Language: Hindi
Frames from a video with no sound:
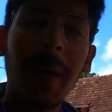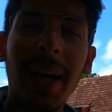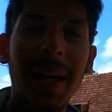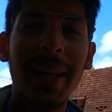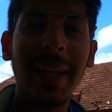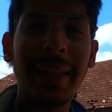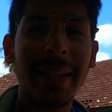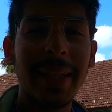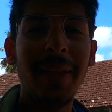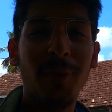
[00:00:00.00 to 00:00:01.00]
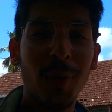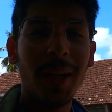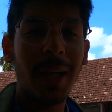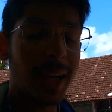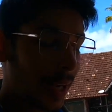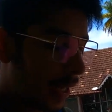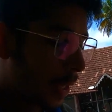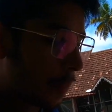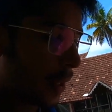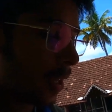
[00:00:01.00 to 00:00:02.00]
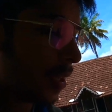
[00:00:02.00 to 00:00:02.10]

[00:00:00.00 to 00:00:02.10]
तो भाई खाने की तकलीफ़ होने के कारण यहाँ पे